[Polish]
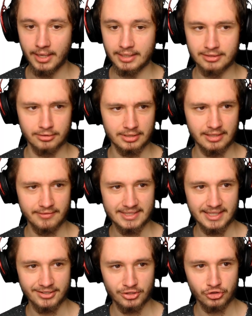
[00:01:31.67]
i to tyle
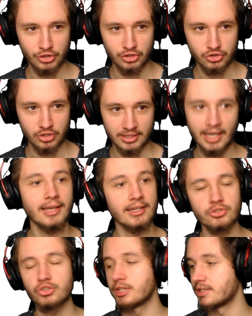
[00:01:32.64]
wystarczy, czy jeszcze tak,
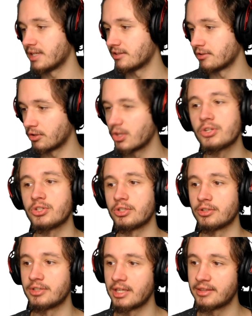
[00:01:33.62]
jeszcze jest jeden odnośnik
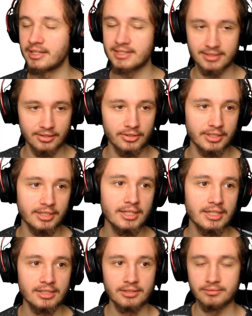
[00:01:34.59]
do jednej strony,
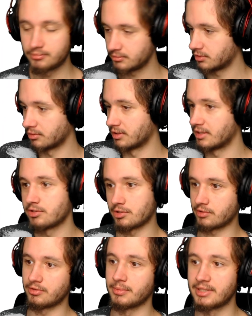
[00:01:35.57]
który też
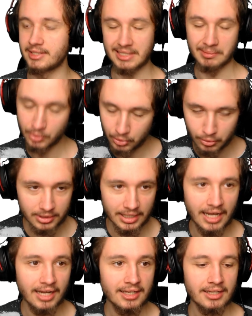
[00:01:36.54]
jest w sumie dyskiem
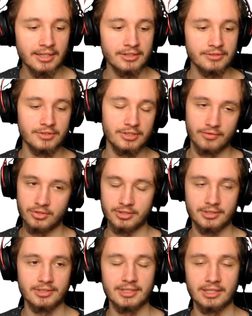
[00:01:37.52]
Google'a. Oczywiście
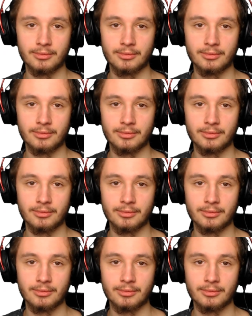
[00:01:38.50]
wszystko jest, tak jak